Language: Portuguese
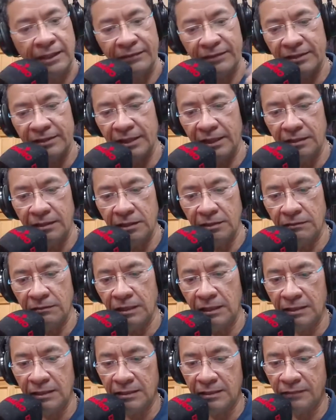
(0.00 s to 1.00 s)
tava
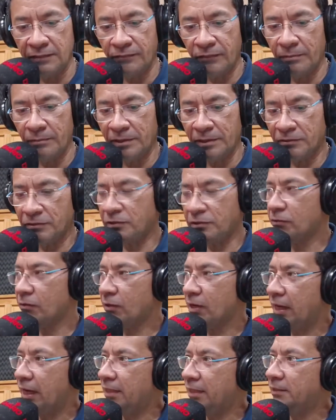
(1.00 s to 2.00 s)
certinho ali as informações no
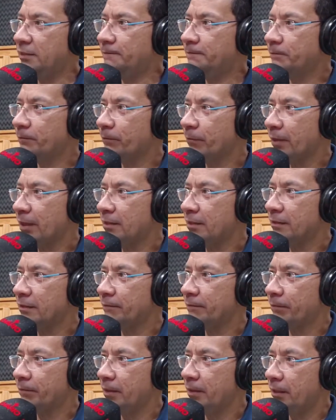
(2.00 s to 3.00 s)
card?
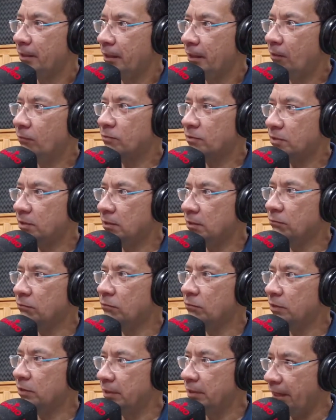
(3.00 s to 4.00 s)
Sim. É um
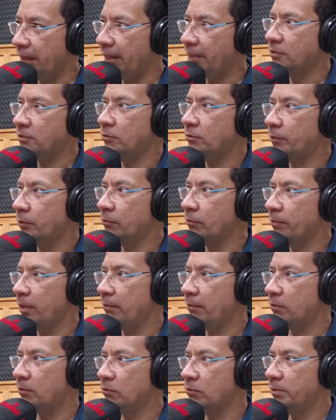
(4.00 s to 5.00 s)
ciclo inédito para o
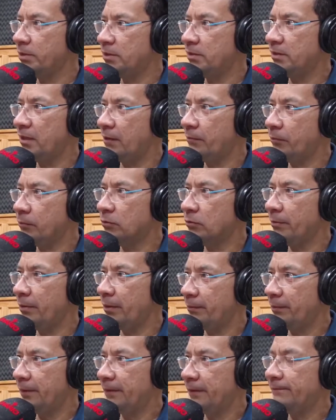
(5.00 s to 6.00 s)
membro do Ministério Público do
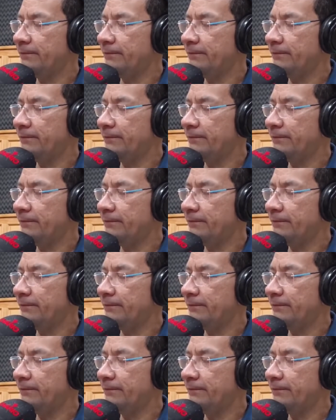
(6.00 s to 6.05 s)
Amapá.